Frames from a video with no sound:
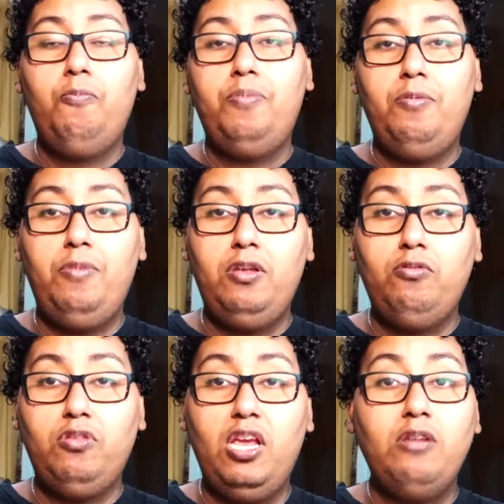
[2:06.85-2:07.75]

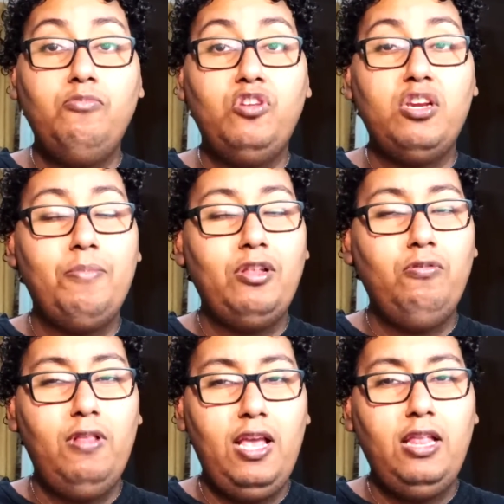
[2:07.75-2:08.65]
primeiro termo chamado
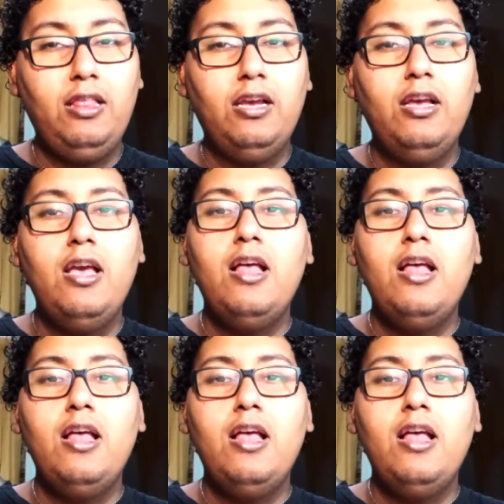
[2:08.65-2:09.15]
lenda.